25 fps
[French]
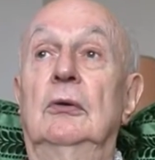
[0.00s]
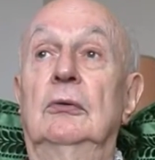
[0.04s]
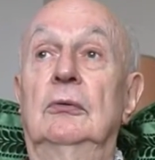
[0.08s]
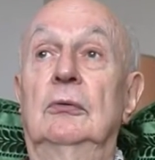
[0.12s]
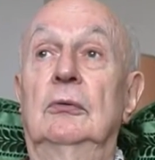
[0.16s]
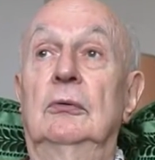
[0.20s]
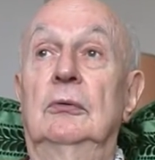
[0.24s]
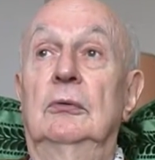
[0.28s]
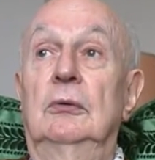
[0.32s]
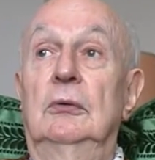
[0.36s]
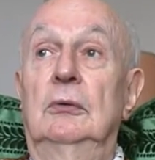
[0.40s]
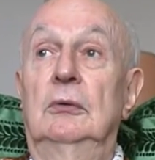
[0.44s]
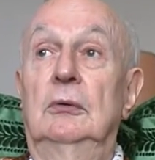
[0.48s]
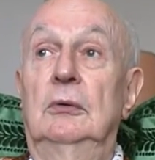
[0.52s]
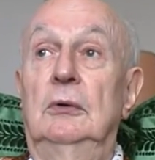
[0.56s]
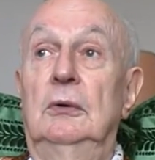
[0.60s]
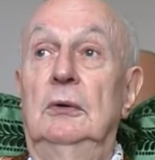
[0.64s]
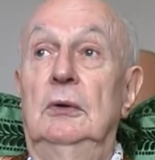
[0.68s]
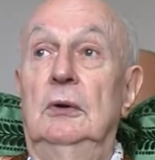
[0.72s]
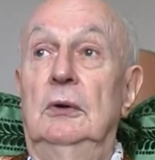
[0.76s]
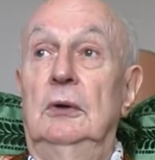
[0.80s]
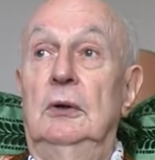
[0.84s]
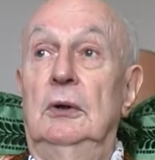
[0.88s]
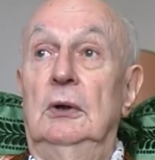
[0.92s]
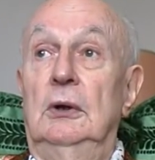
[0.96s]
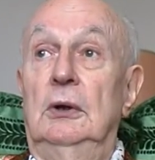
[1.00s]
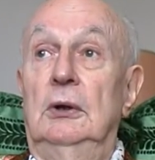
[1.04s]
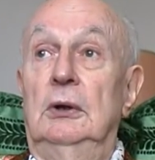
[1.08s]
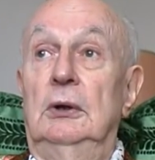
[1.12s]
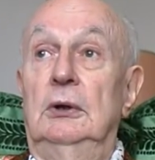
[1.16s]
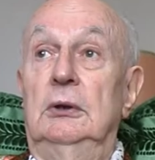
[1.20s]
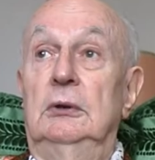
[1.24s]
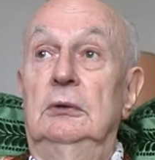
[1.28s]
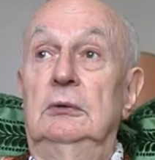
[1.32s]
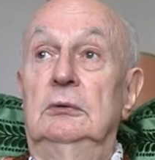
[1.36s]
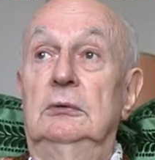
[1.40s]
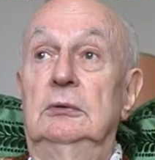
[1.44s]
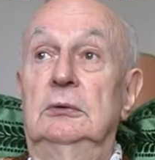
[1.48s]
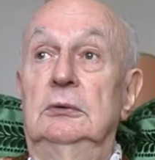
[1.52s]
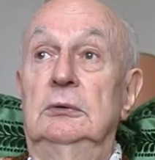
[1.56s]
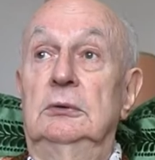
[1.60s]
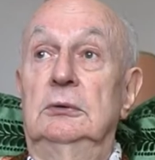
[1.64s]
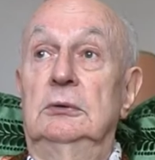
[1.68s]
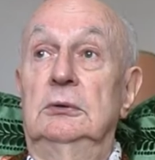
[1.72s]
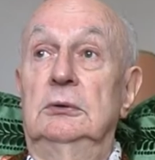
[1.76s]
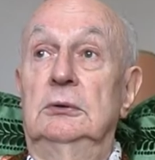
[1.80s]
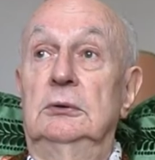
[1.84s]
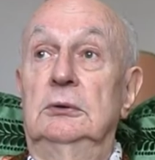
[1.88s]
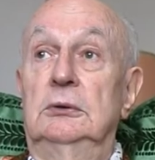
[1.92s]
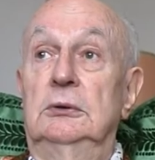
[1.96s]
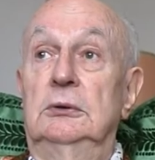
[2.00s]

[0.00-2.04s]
Sont, je,